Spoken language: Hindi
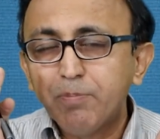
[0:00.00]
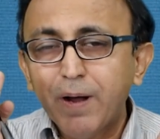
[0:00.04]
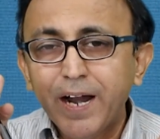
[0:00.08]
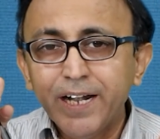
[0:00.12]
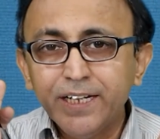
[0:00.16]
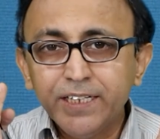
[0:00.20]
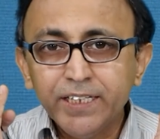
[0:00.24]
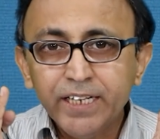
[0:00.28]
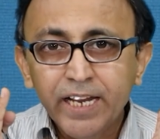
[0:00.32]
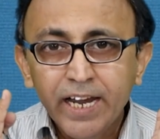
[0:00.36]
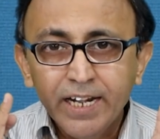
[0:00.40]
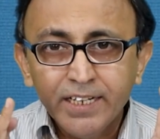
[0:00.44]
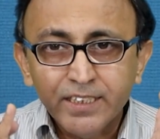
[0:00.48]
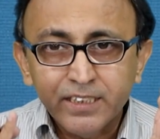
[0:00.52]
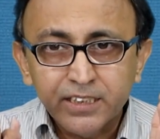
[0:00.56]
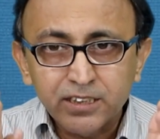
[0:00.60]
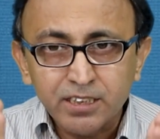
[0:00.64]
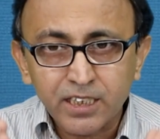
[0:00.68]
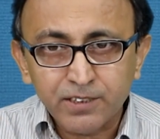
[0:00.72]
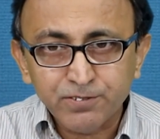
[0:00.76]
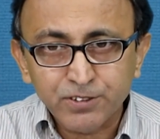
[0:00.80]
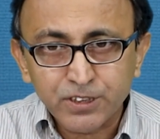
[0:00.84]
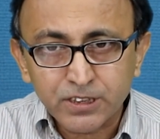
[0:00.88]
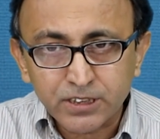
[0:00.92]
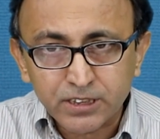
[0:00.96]
पार्टी हेड की
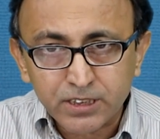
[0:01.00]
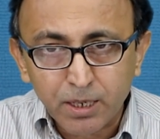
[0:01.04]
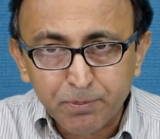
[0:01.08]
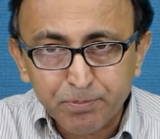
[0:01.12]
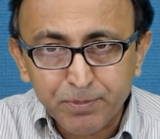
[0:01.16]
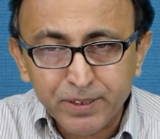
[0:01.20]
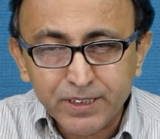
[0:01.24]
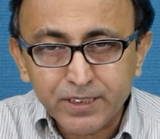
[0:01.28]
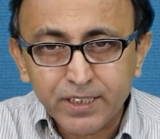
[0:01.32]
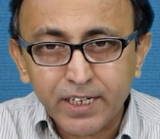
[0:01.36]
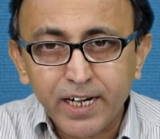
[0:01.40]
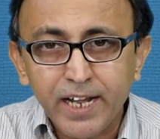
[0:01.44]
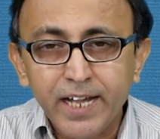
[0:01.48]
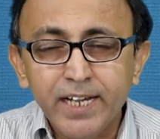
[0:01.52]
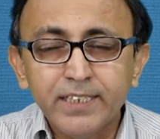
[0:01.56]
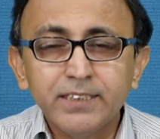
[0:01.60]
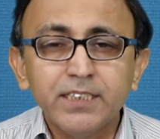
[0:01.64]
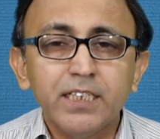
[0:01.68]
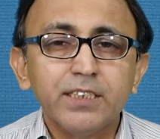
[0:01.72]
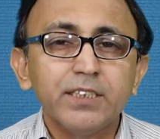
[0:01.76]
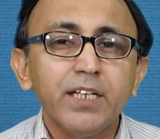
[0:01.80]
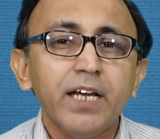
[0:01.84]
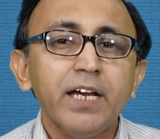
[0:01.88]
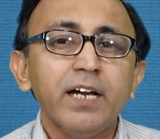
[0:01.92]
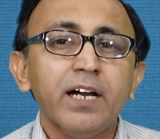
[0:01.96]
तरफ से सबमिट कराया
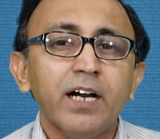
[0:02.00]
जाता